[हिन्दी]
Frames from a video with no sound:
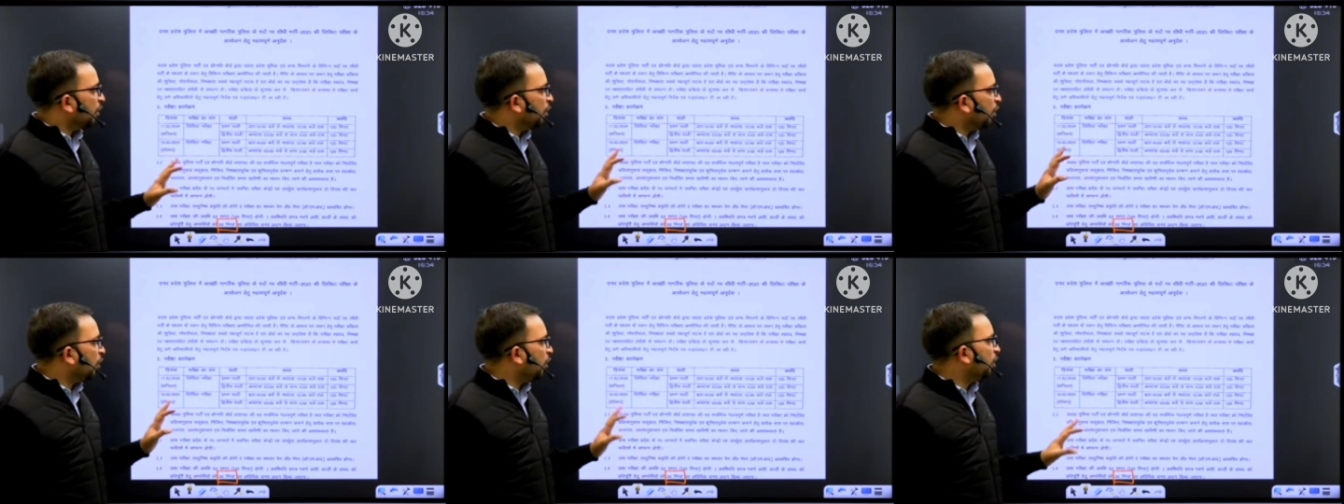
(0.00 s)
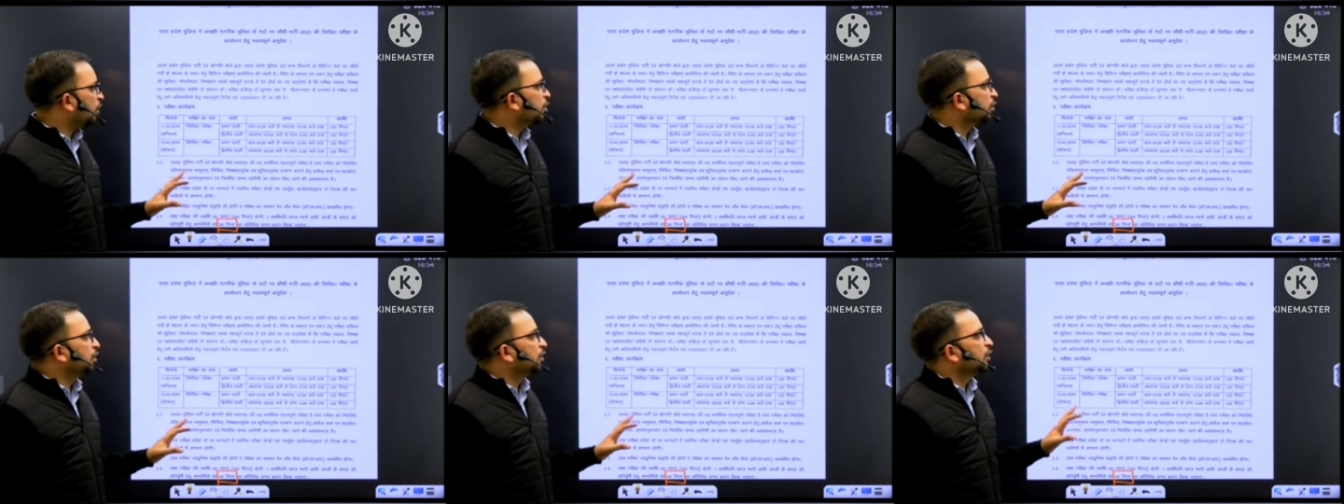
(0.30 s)

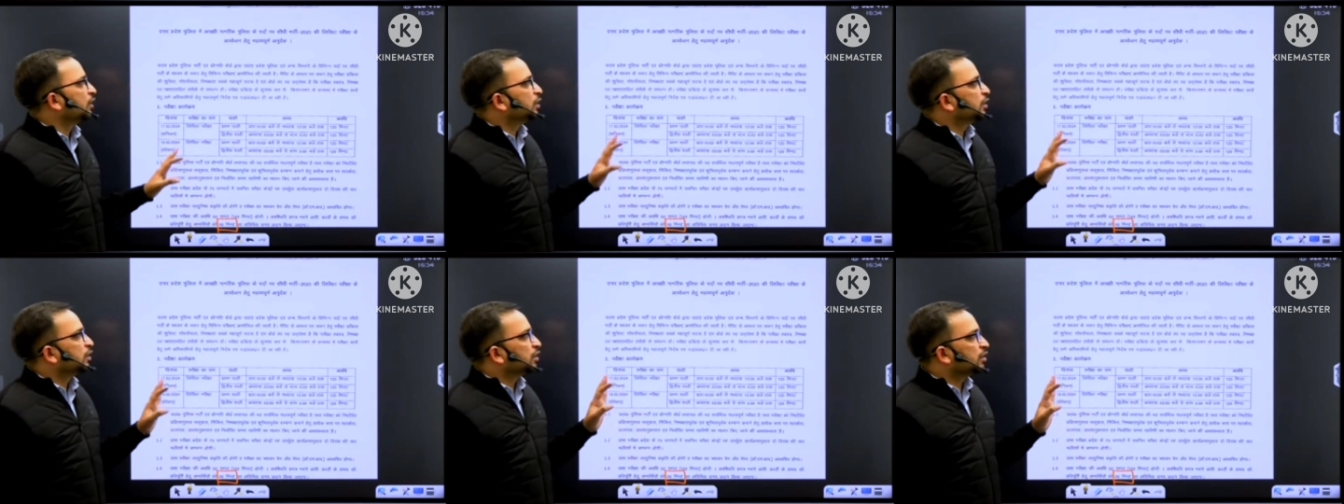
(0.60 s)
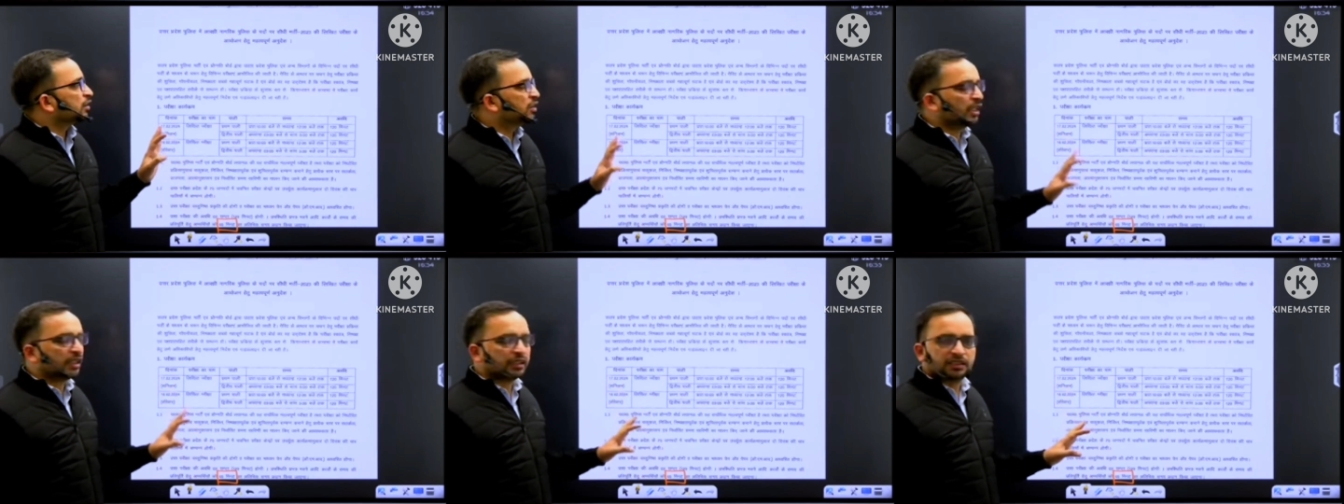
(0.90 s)
और
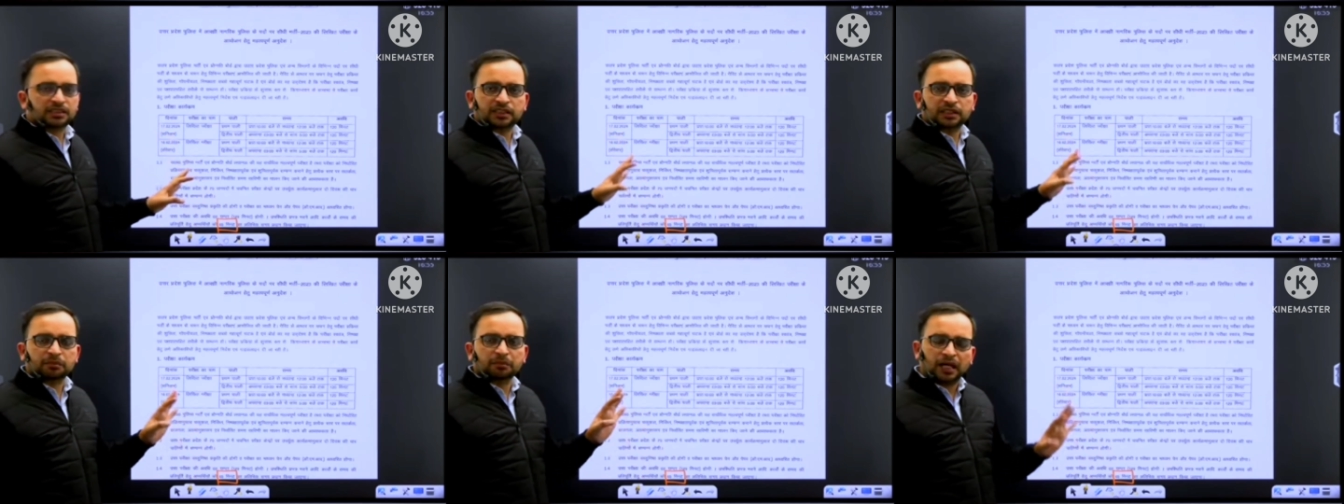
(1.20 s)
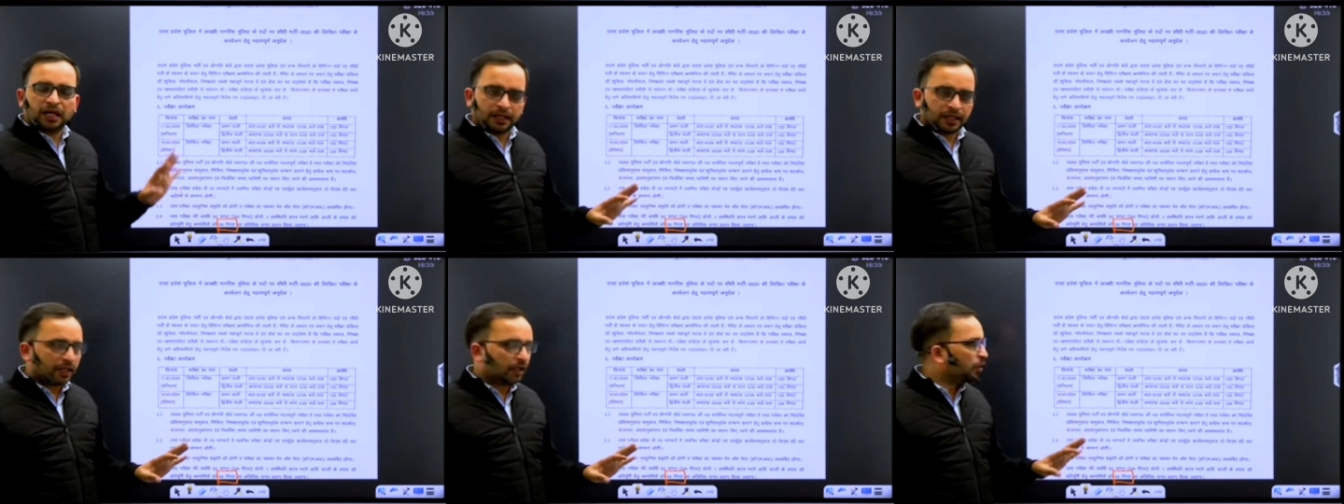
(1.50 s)
दस से
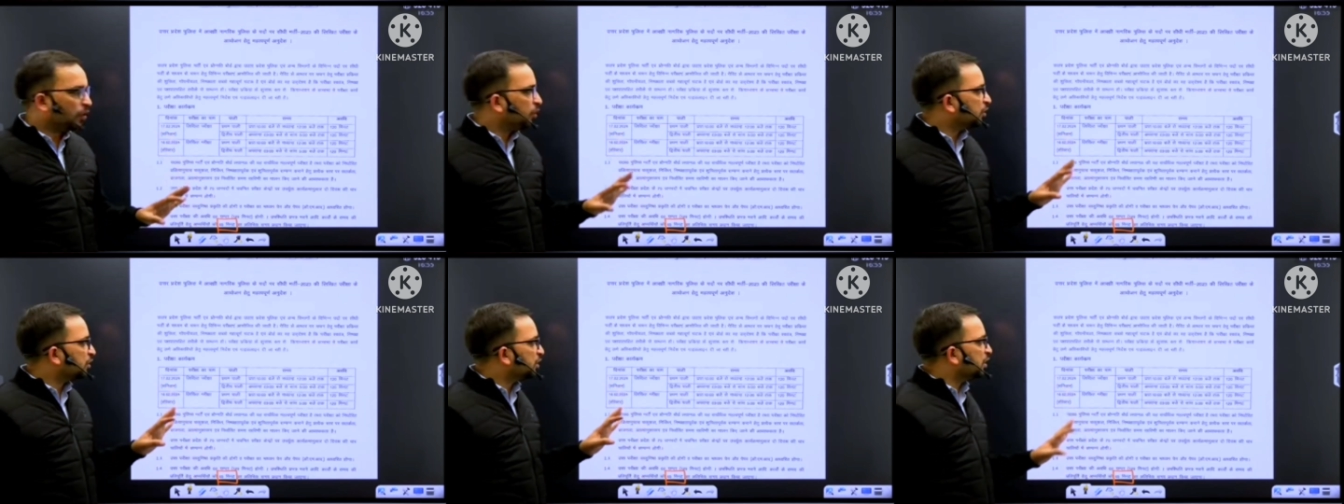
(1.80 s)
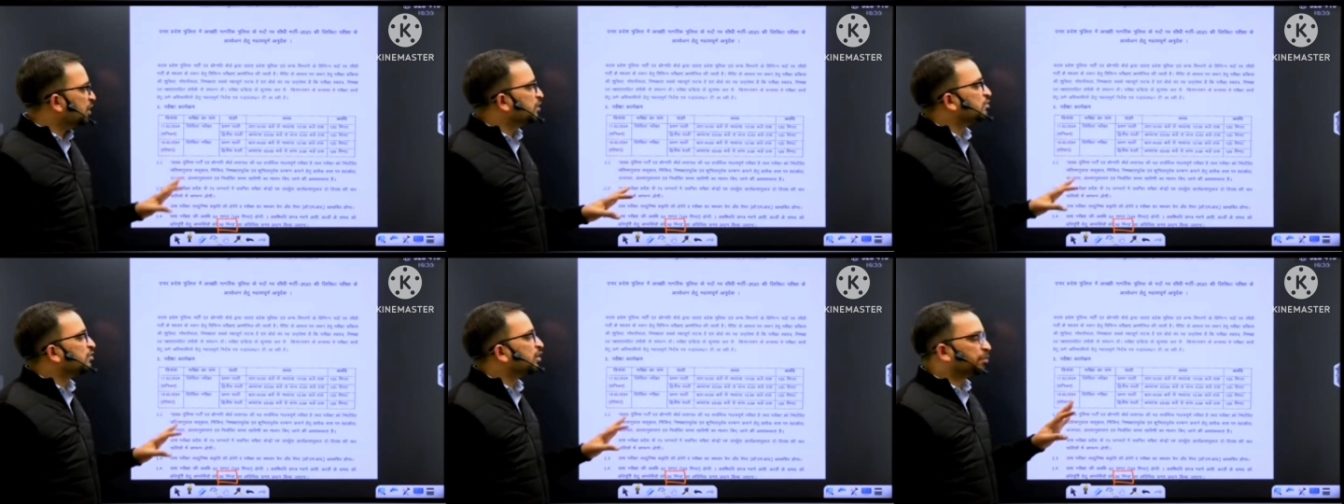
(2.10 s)
बारह और
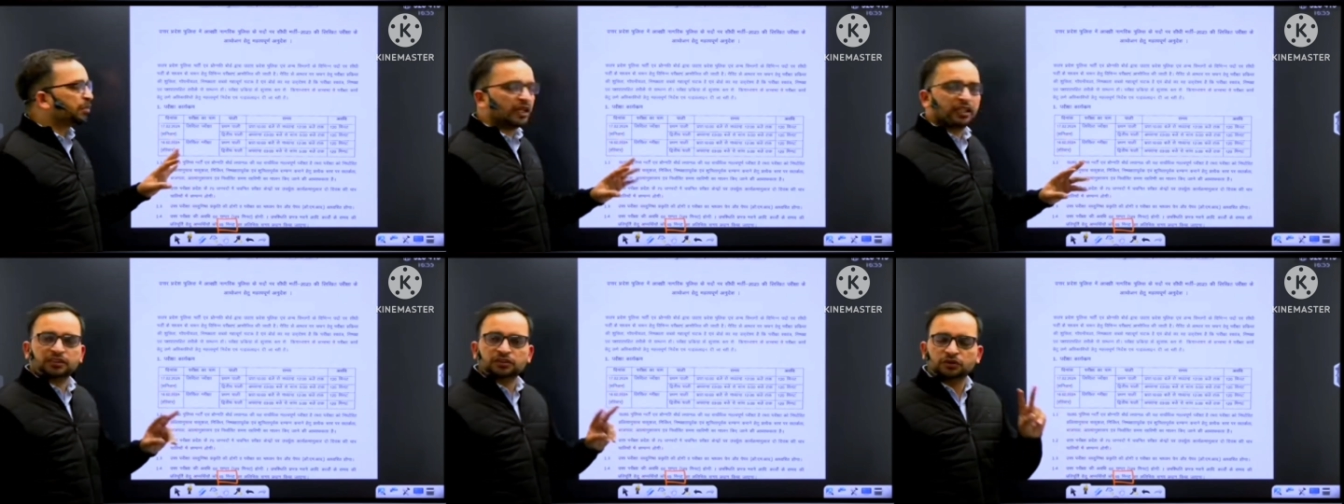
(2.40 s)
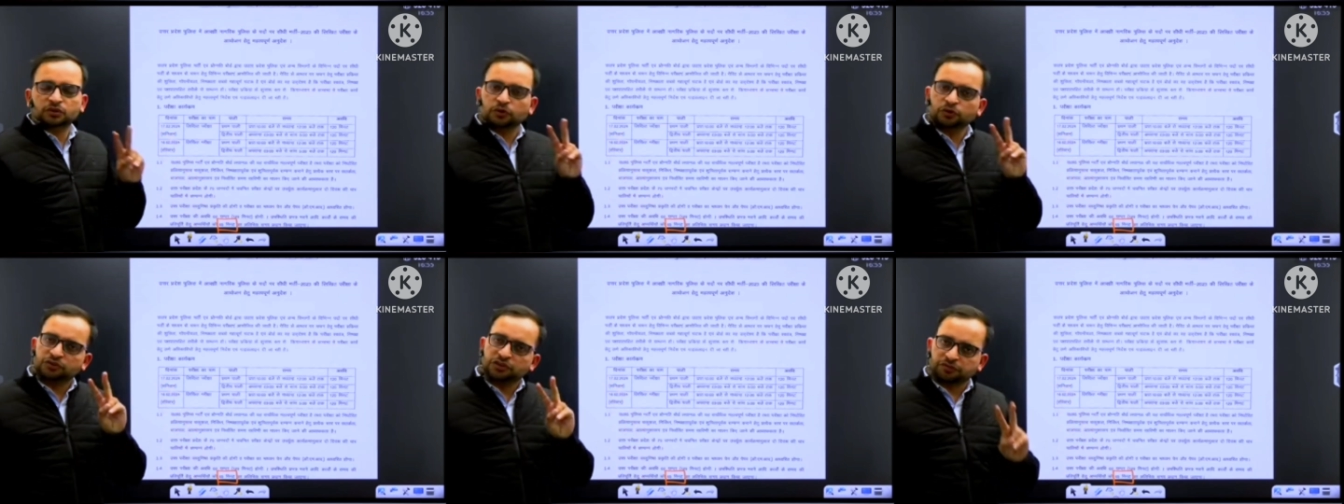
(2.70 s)
तीन से पांच
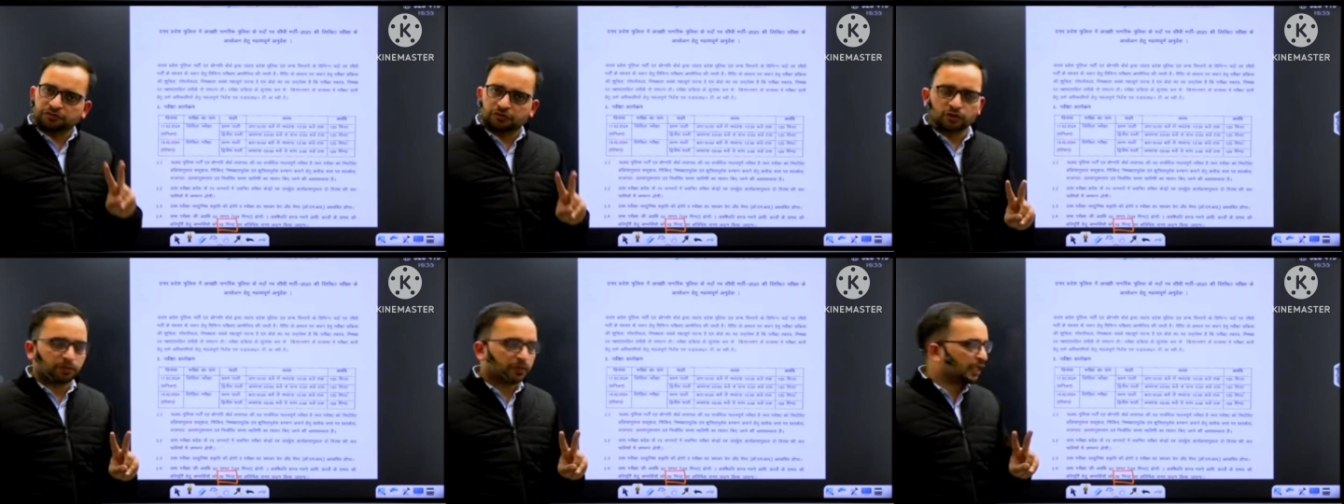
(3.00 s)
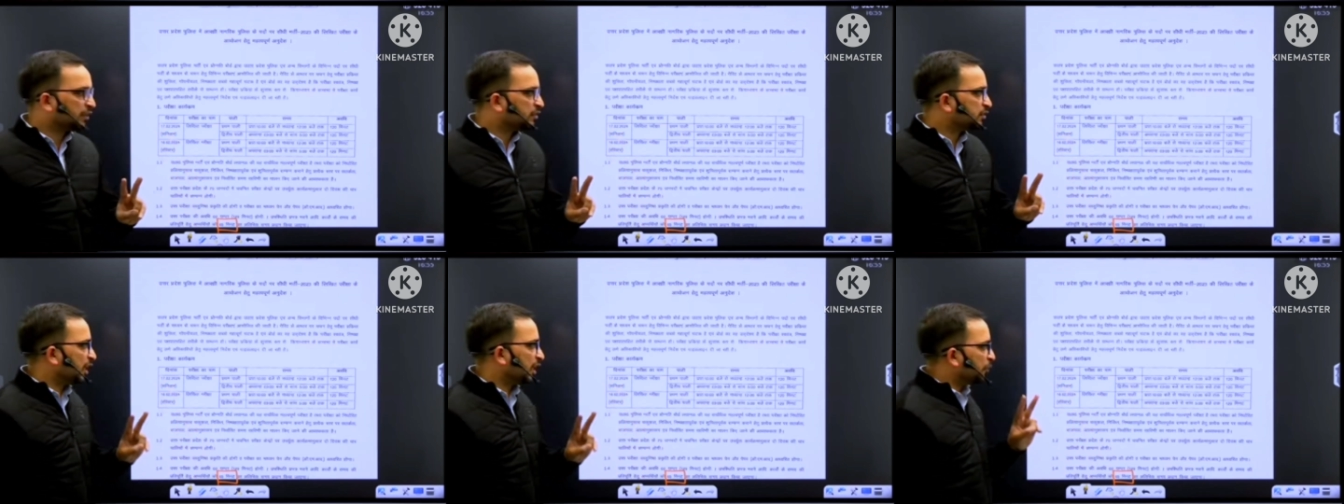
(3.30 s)
दो शिफ्टों में
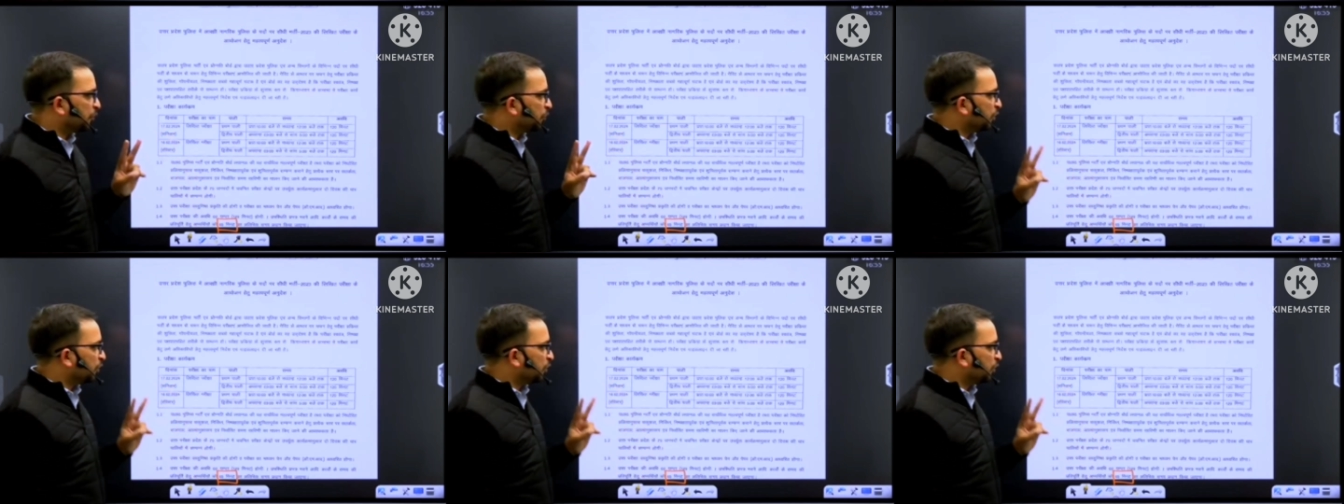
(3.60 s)
एग्जाम